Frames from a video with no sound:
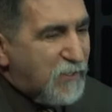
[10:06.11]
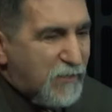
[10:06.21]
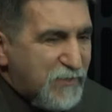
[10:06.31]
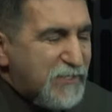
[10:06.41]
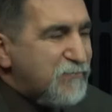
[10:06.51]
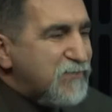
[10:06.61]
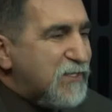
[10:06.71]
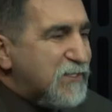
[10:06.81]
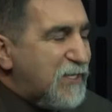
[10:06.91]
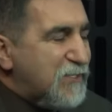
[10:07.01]
Ama
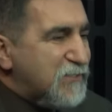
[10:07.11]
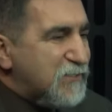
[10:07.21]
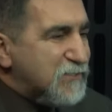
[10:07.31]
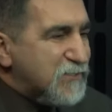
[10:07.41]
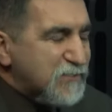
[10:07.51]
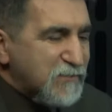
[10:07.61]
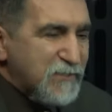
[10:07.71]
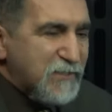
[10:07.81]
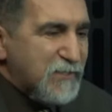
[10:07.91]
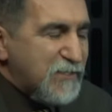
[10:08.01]
elimden geldiği kadar
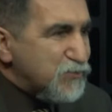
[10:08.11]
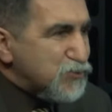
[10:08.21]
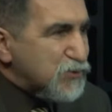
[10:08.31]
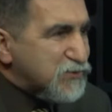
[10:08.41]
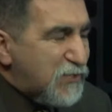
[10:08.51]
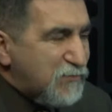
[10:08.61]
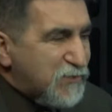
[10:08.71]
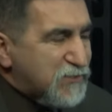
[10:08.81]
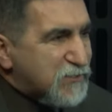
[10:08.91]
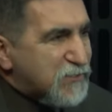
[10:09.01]
hem sosyal
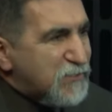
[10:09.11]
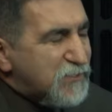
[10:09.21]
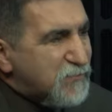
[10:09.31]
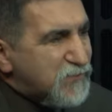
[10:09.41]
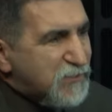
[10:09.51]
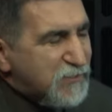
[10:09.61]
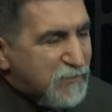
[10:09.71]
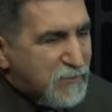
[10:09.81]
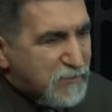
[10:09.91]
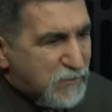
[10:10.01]
medyada hem de
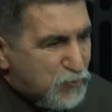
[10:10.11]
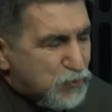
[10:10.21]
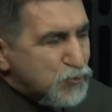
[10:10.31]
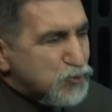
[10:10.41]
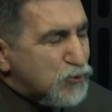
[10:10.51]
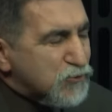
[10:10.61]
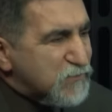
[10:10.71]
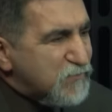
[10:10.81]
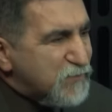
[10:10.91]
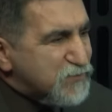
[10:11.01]
e, kurmuş olduğum
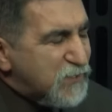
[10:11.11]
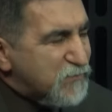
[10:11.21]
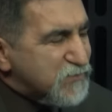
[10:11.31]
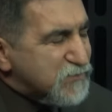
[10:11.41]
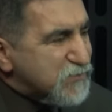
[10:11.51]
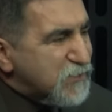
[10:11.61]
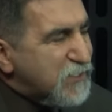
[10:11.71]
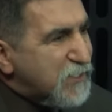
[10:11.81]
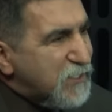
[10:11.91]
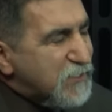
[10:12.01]
web sayfasında
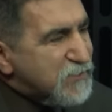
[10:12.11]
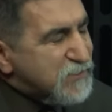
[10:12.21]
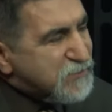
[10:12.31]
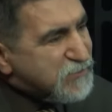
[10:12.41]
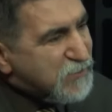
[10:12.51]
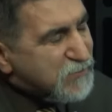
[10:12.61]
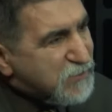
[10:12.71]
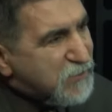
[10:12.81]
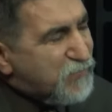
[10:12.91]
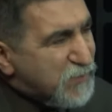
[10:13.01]

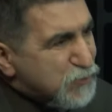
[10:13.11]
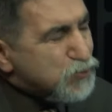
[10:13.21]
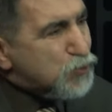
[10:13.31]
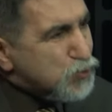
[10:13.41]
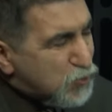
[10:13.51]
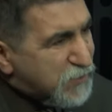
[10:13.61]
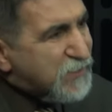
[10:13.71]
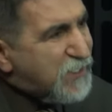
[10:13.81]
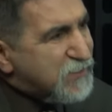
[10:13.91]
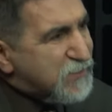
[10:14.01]
insanlara, bana soru soran
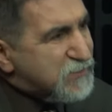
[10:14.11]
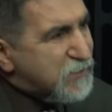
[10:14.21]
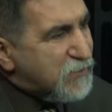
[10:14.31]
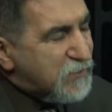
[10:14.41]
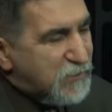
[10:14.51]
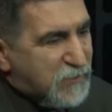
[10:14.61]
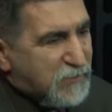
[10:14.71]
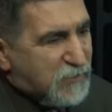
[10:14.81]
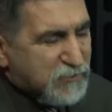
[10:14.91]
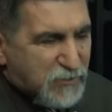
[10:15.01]
herkese
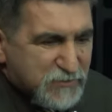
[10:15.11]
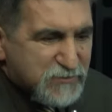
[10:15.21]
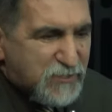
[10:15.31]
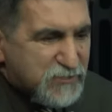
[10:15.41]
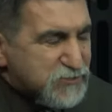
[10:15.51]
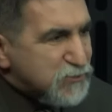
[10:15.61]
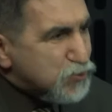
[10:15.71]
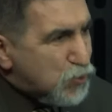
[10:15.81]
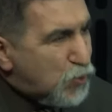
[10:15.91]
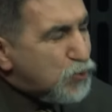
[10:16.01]
Allah rızası
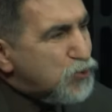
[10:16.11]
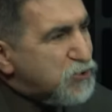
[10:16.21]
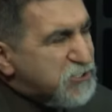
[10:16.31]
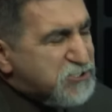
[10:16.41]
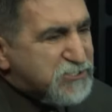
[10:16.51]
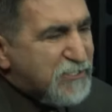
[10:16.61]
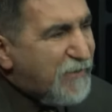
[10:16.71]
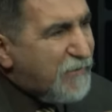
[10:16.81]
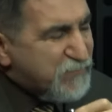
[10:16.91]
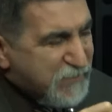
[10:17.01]
için doğruyu hiç
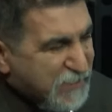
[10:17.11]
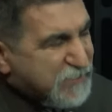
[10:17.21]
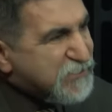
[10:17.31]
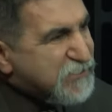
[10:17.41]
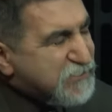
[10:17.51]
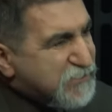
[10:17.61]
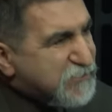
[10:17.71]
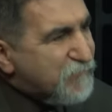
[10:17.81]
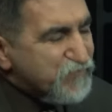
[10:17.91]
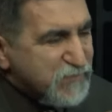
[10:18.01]
bir
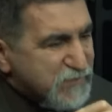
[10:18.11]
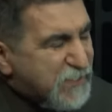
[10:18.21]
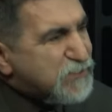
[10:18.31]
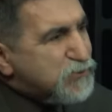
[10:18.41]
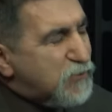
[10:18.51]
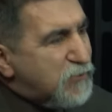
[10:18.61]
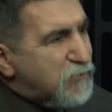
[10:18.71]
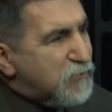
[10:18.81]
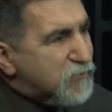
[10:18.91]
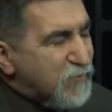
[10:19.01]
eksiksiz net
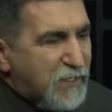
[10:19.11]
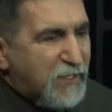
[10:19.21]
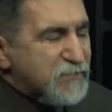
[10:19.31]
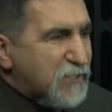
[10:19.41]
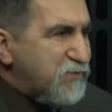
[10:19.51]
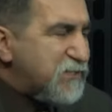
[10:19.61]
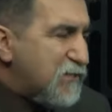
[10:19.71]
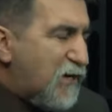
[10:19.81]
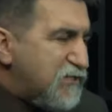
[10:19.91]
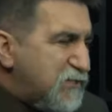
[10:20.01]
söylüyorum. Tabii ki
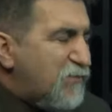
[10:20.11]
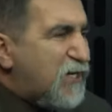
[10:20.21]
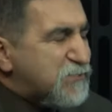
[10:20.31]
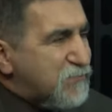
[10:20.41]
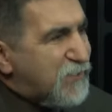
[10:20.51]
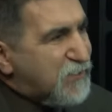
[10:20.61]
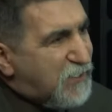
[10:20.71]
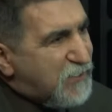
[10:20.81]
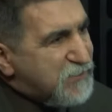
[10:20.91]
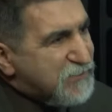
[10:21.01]
haddimi aşmamak
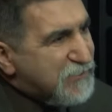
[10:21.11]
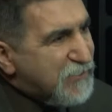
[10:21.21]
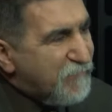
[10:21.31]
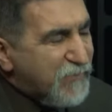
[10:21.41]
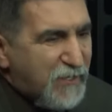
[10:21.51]
kaidesiyle.